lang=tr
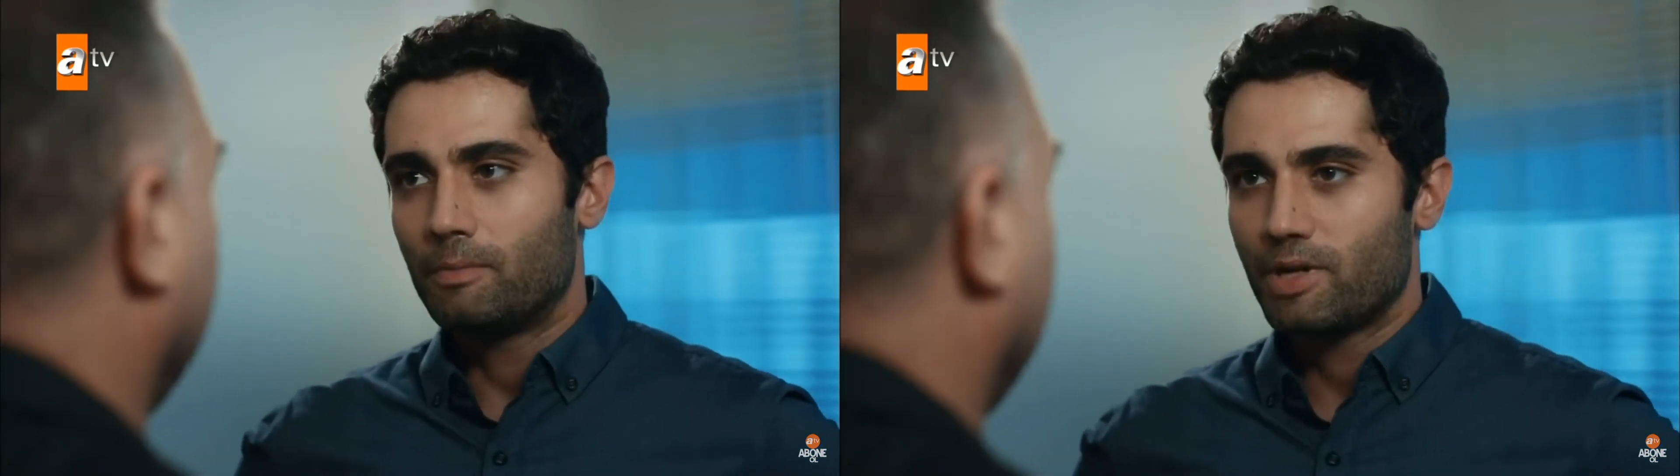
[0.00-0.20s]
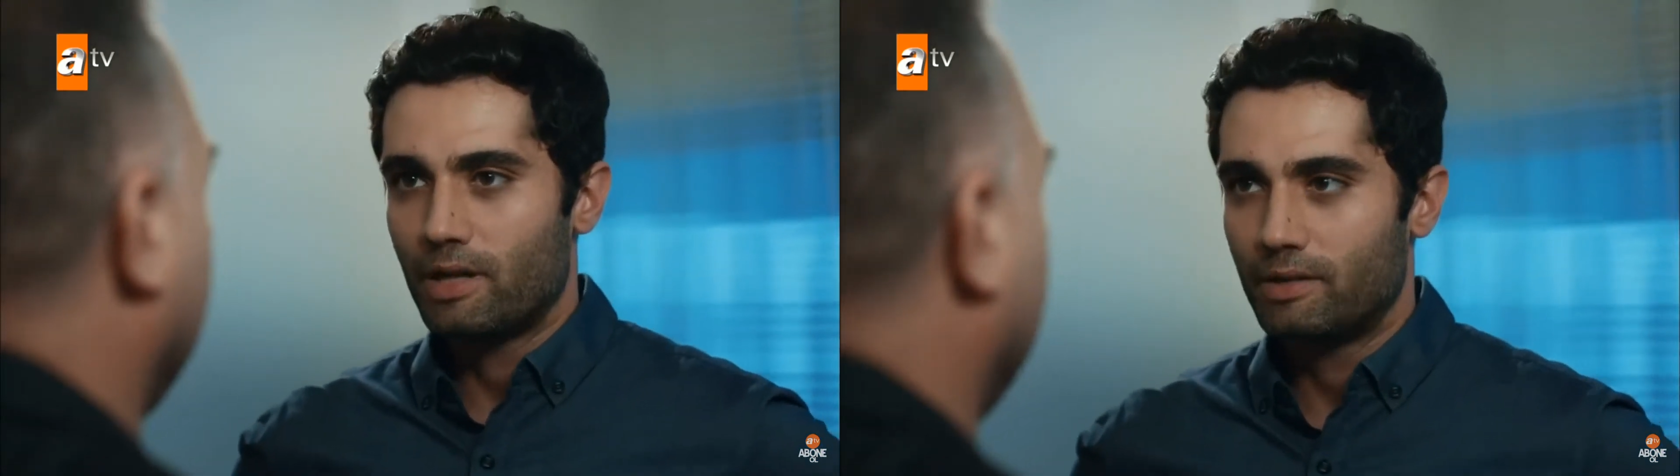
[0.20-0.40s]

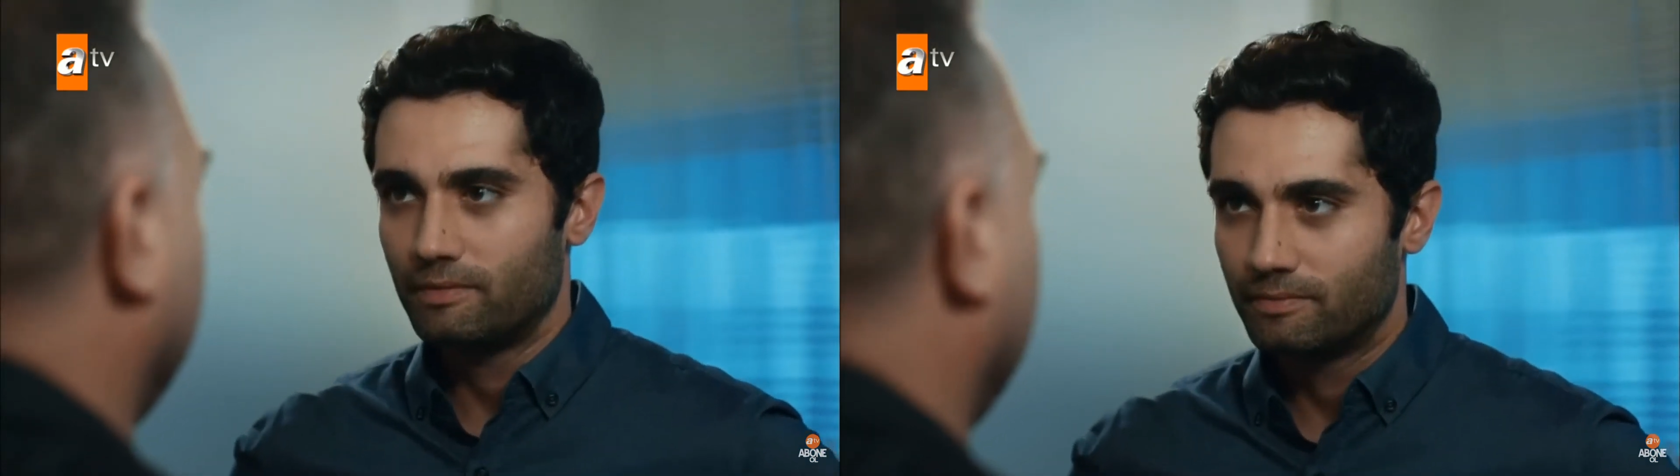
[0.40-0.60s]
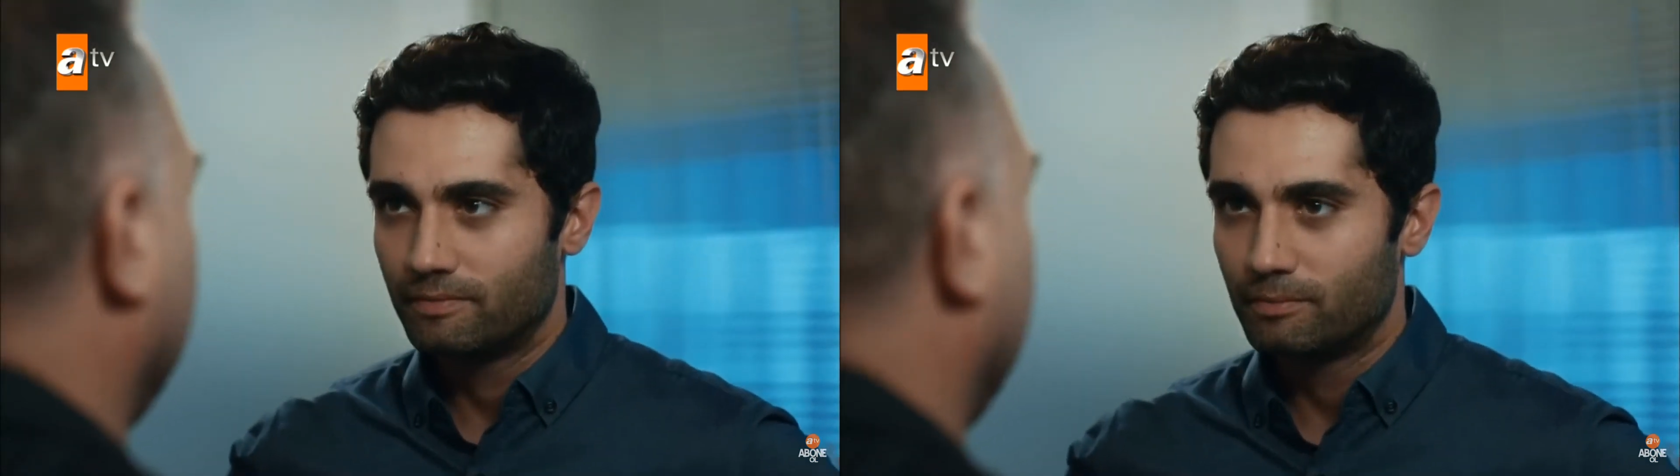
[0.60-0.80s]
Amca
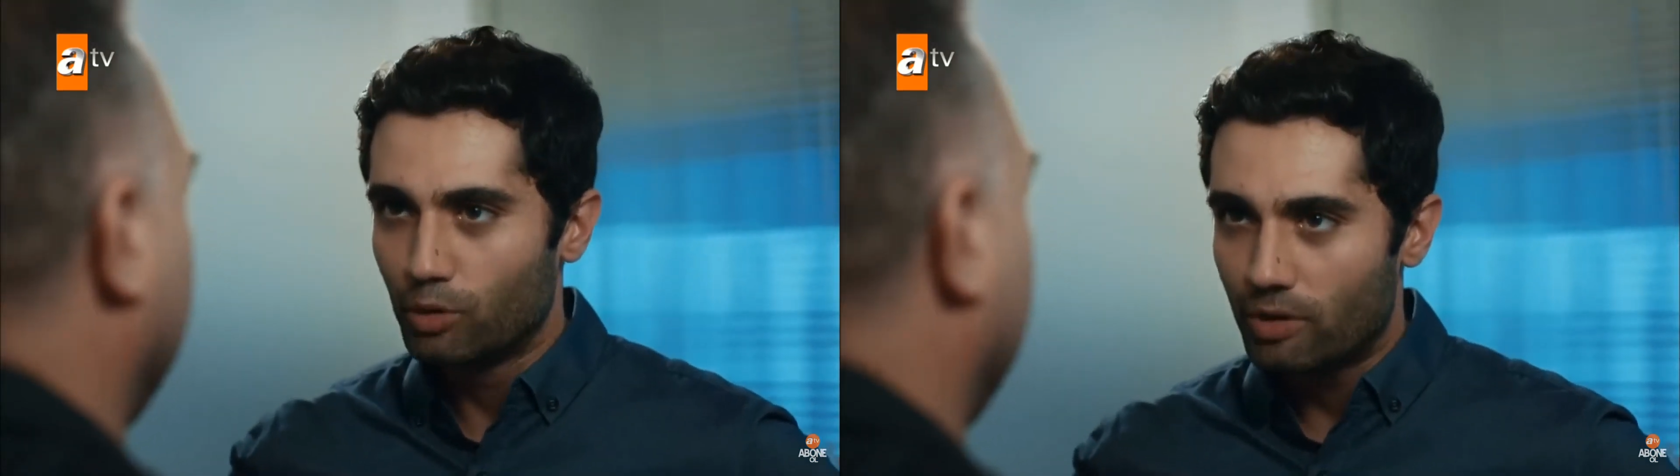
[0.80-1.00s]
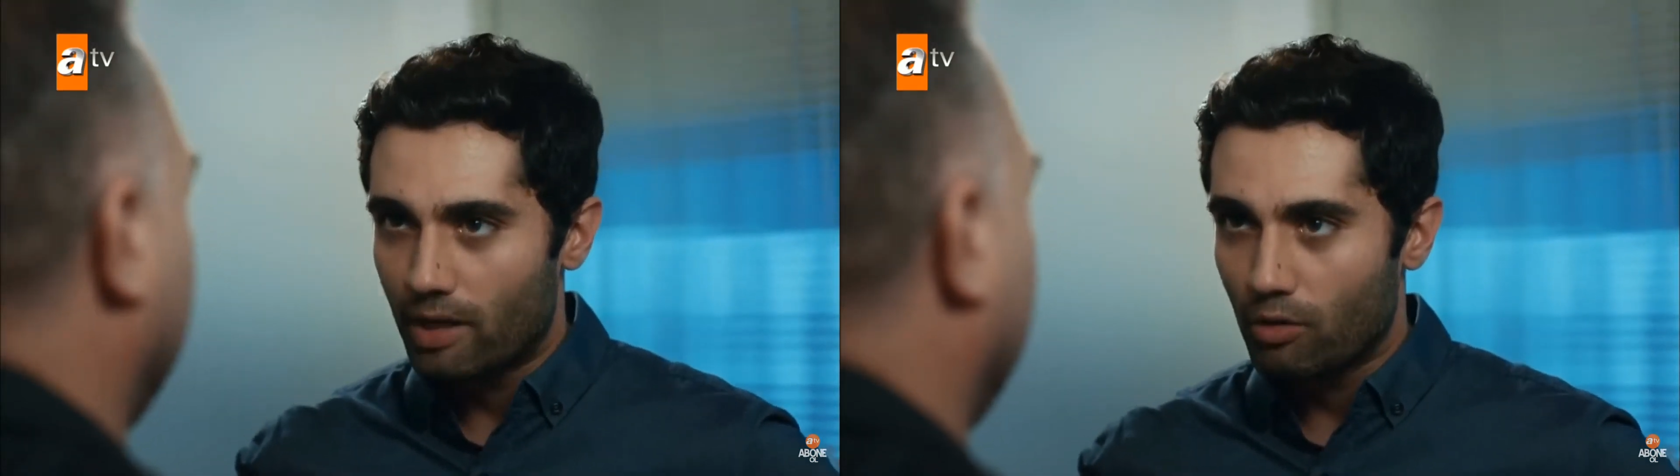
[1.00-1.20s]

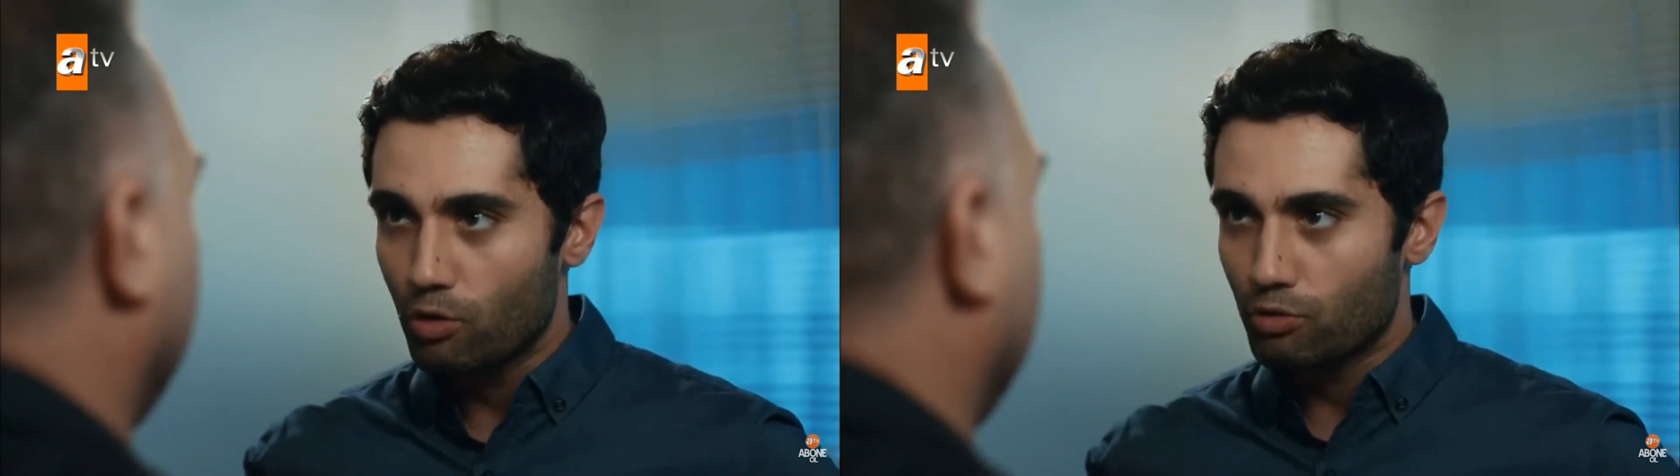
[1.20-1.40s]
bunları